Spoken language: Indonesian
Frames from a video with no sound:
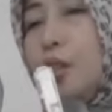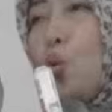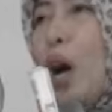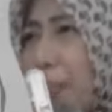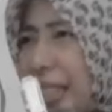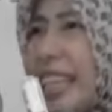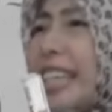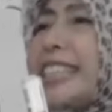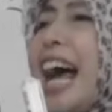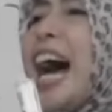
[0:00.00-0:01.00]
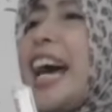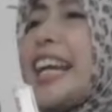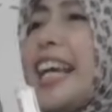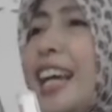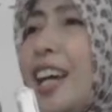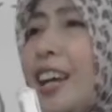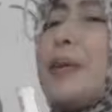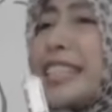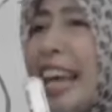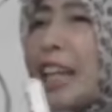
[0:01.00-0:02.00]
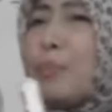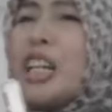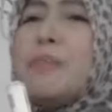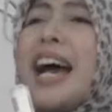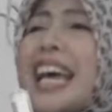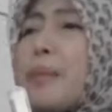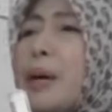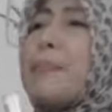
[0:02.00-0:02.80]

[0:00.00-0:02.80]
Uang bisa dicari, tapi sehat mau dibayar